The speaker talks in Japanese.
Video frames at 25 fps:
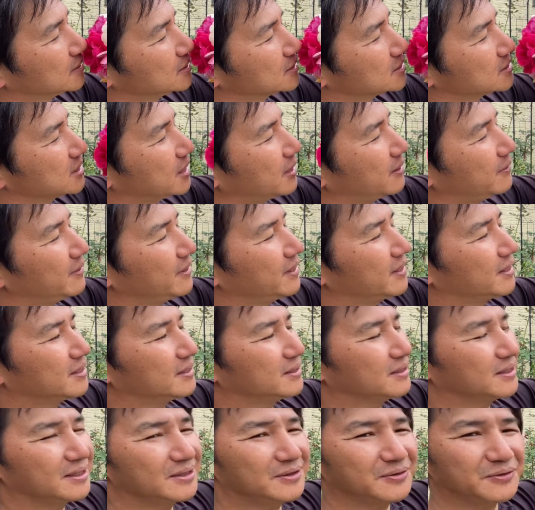爽やか
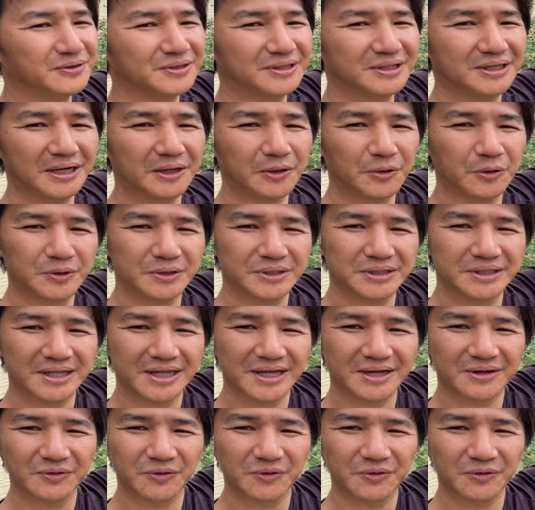な良い香りで、